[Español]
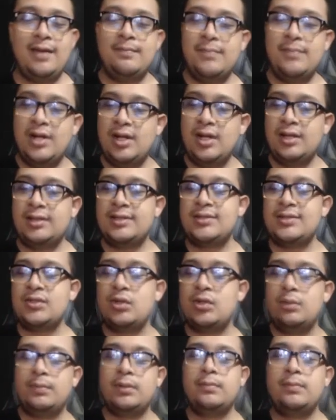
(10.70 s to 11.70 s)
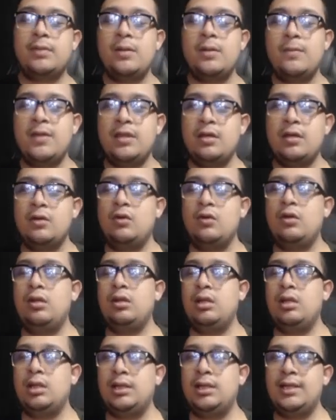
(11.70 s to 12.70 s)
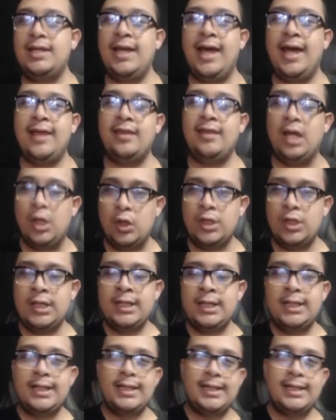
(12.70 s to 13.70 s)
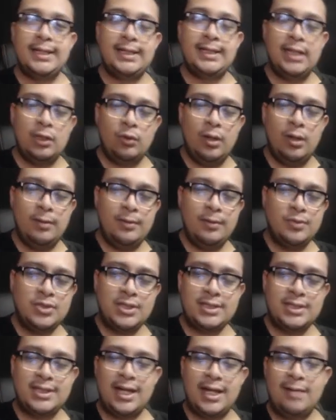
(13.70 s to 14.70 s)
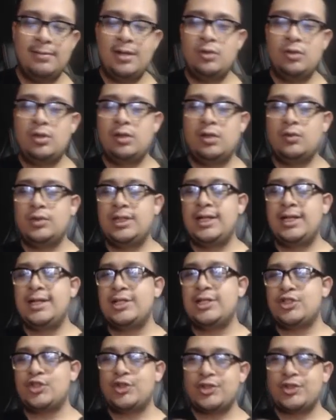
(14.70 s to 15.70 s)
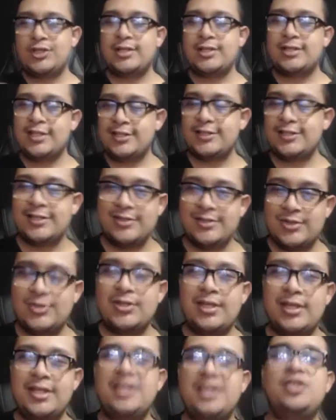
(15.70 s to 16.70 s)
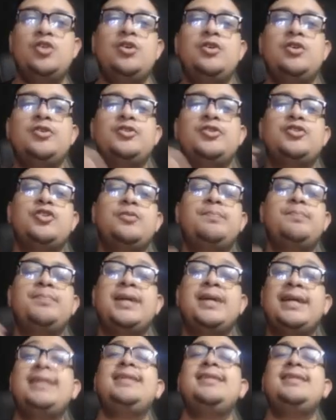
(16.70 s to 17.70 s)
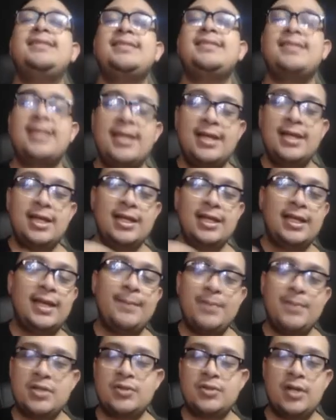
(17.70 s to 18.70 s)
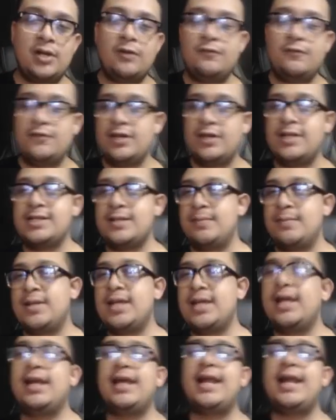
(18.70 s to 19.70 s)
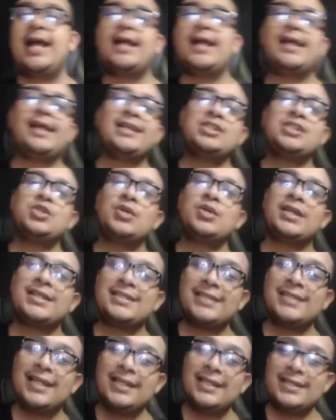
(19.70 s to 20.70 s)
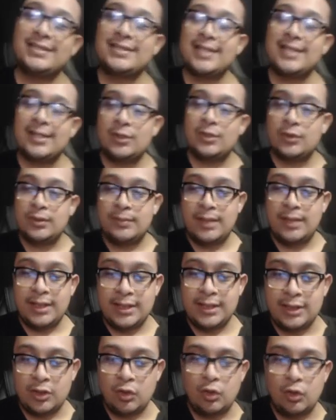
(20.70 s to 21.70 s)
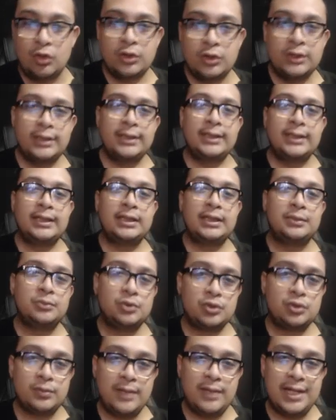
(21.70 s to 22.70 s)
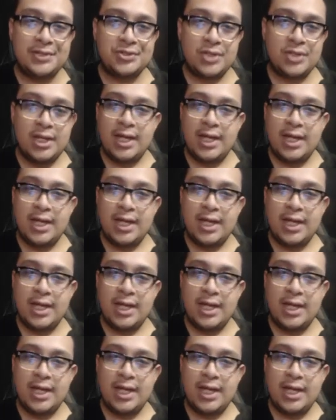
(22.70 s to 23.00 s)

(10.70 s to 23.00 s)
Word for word: martes, el primer video del día de hoy, en el cual vamos a estar hablando algunas de las cosas que están sucediendo en nuestro país, qué pasó en la conferencia mañanera, qué es lo que están diciendo de México y mucho más.